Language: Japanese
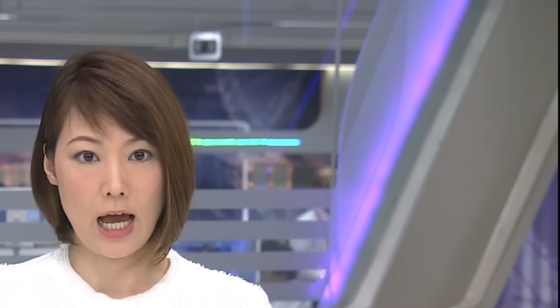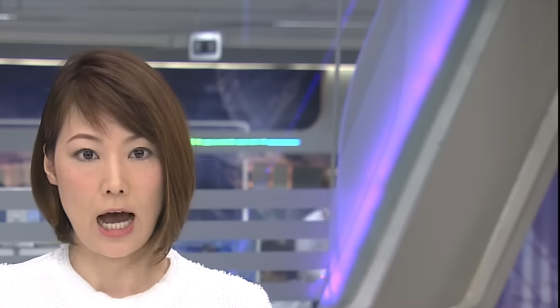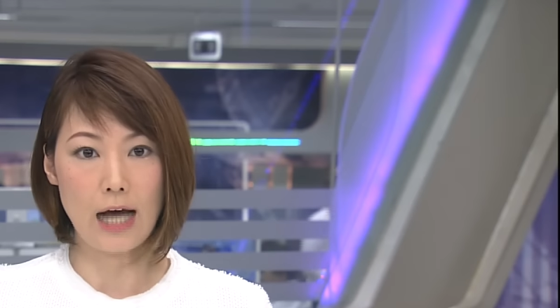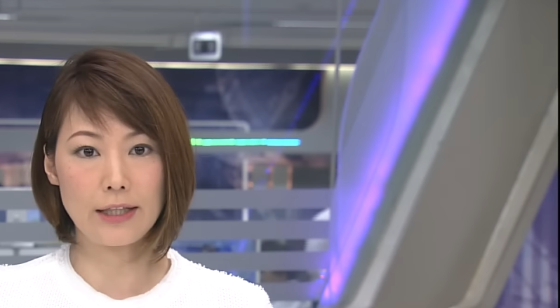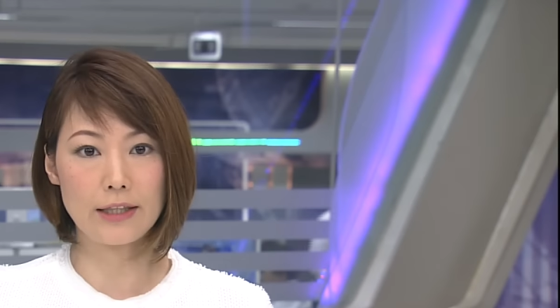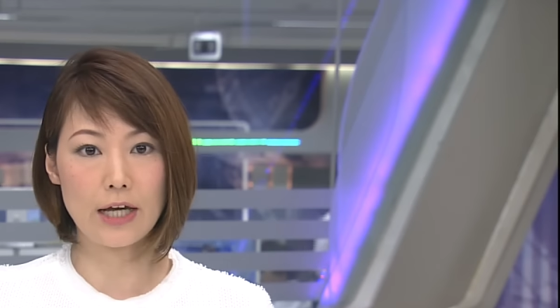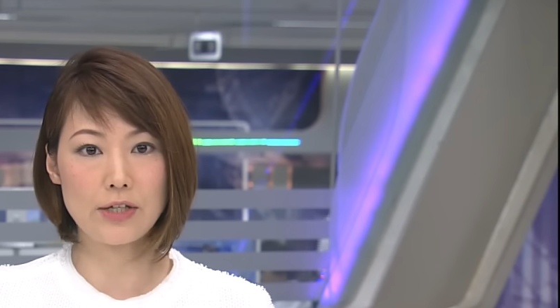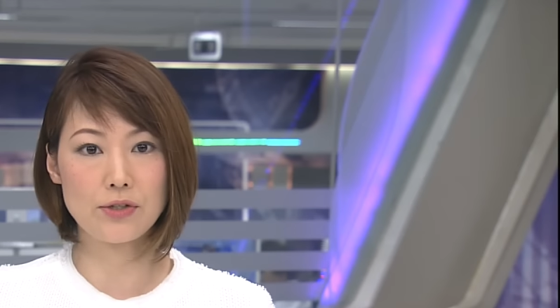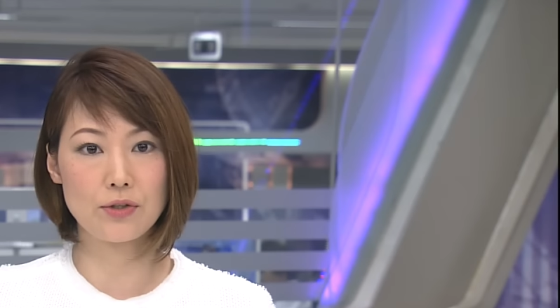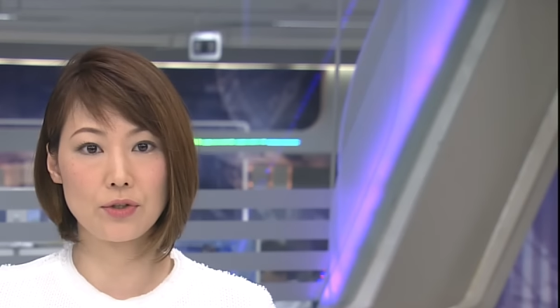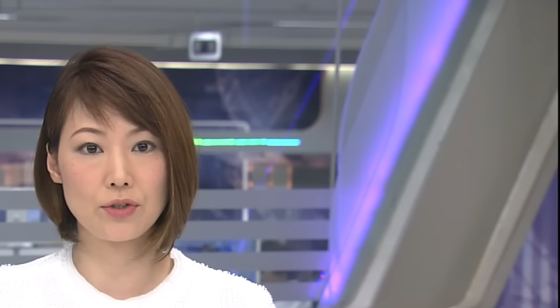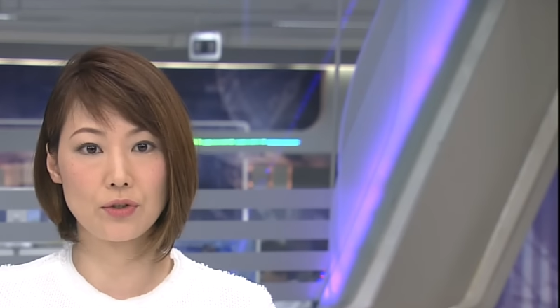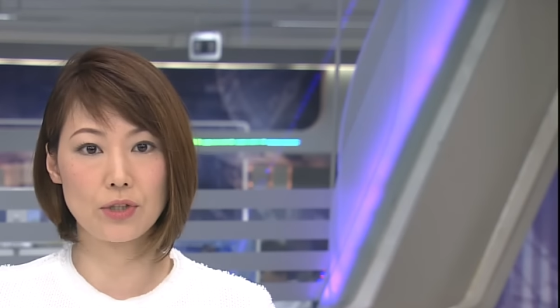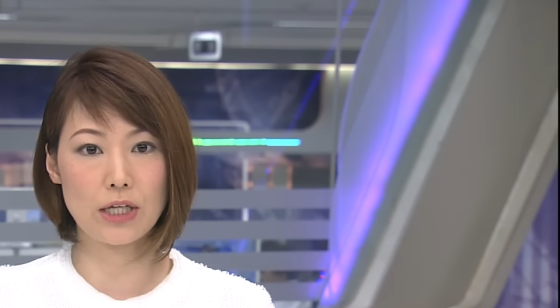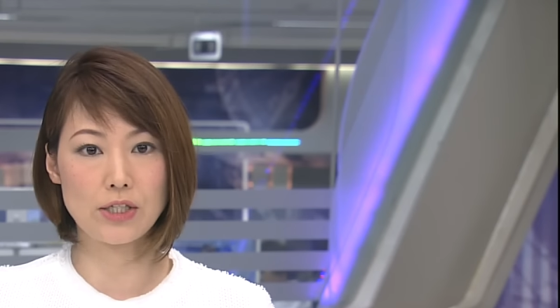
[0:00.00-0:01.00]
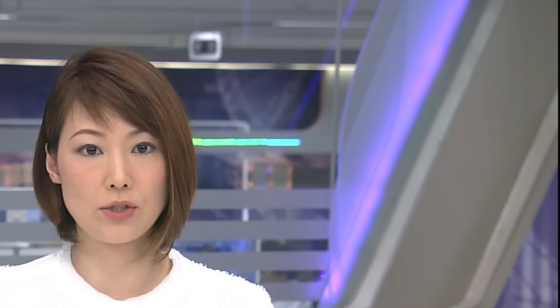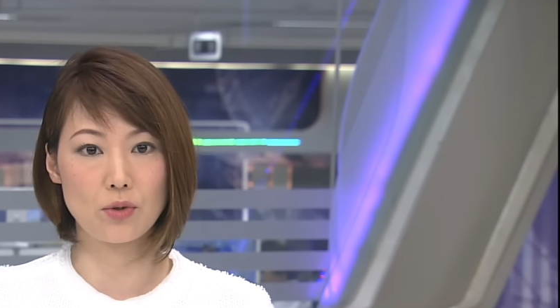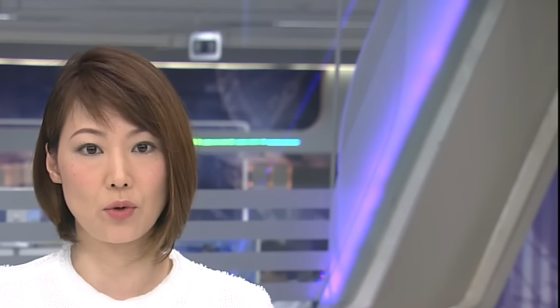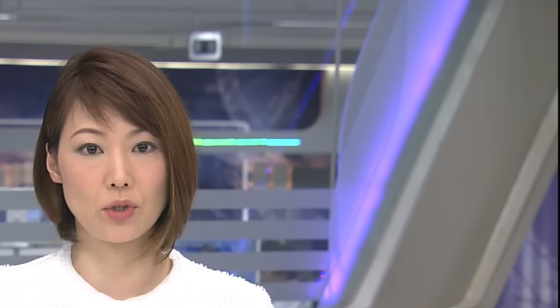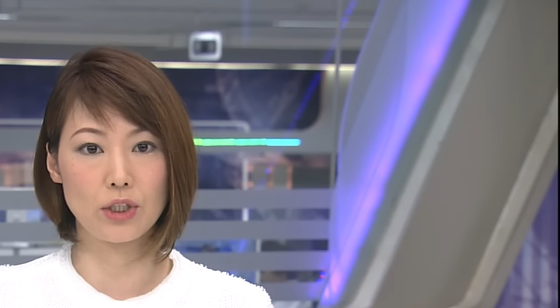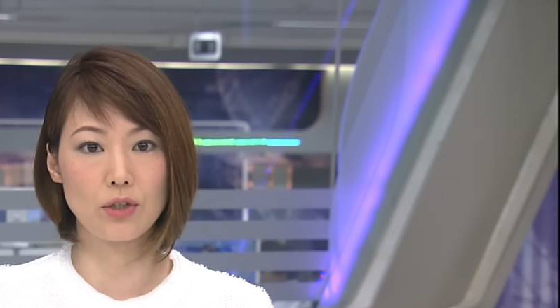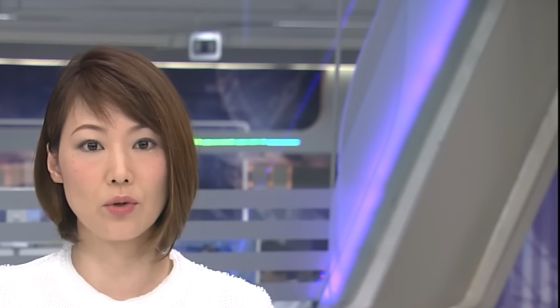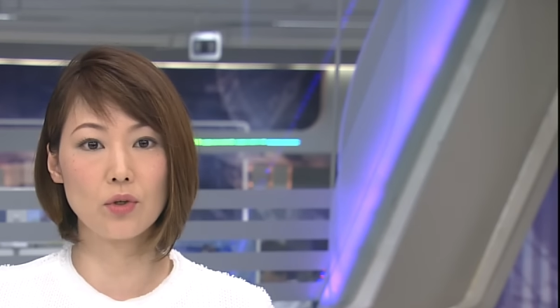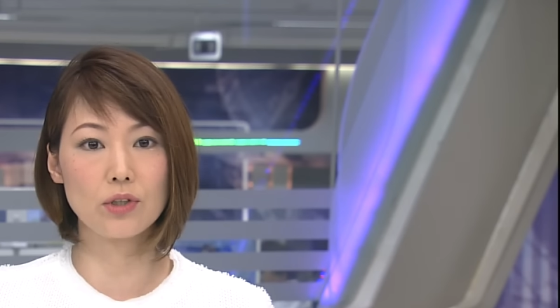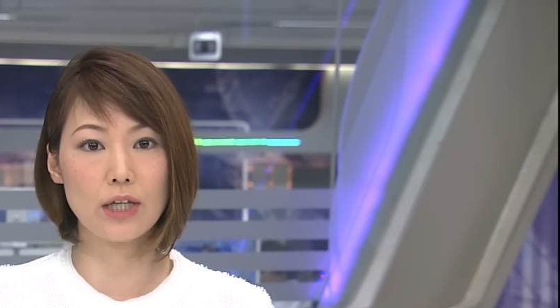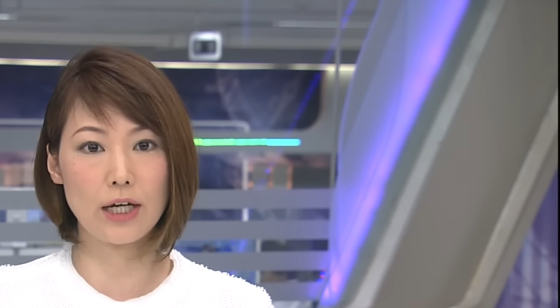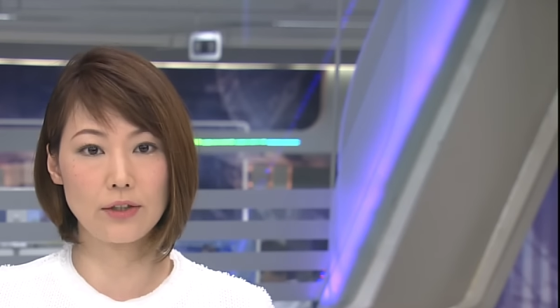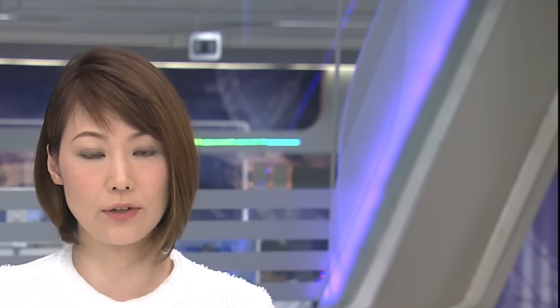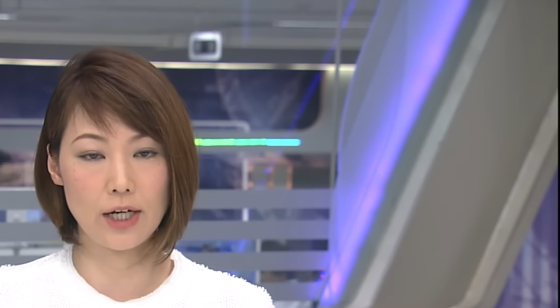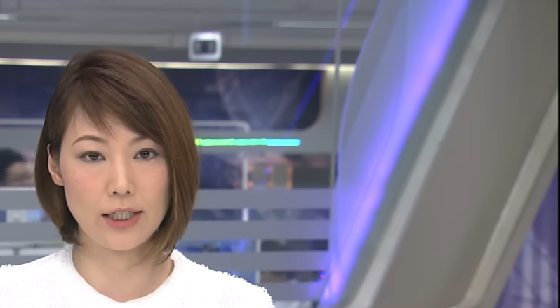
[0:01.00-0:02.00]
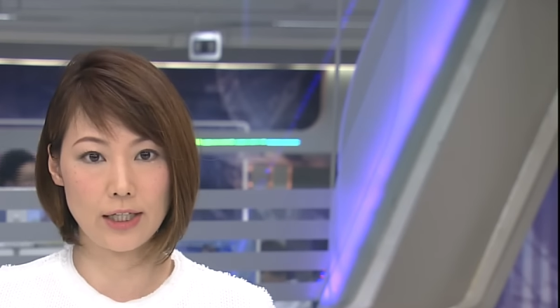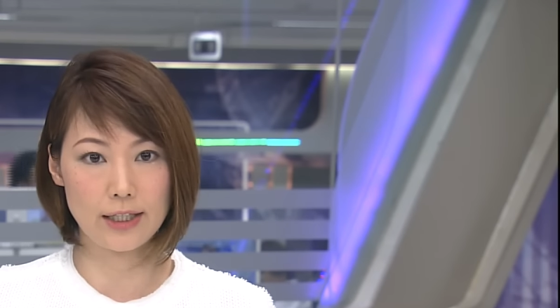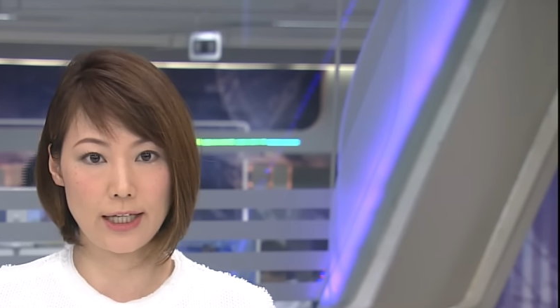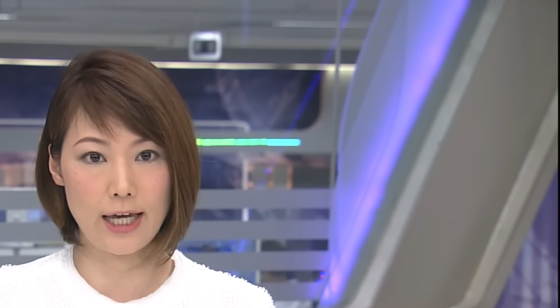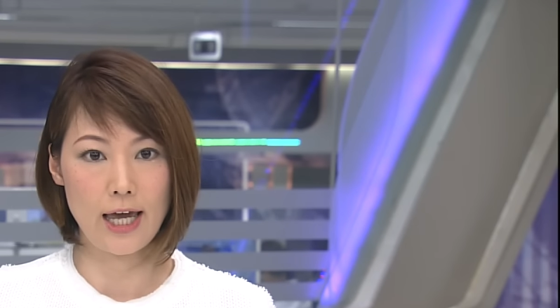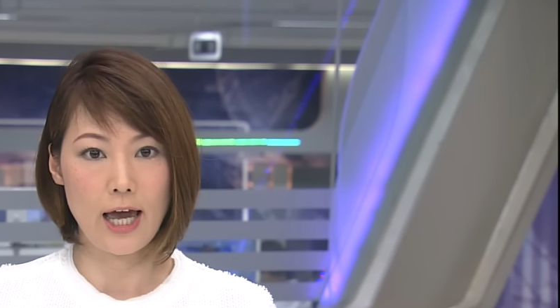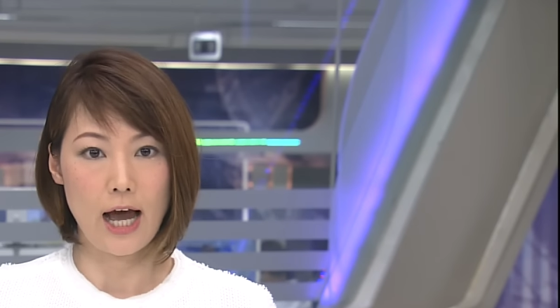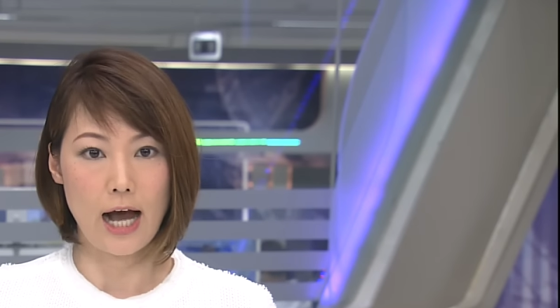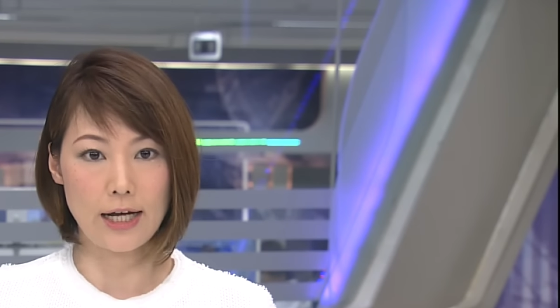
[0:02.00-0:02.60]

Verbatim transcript: 反対する人たちと機動隊の間で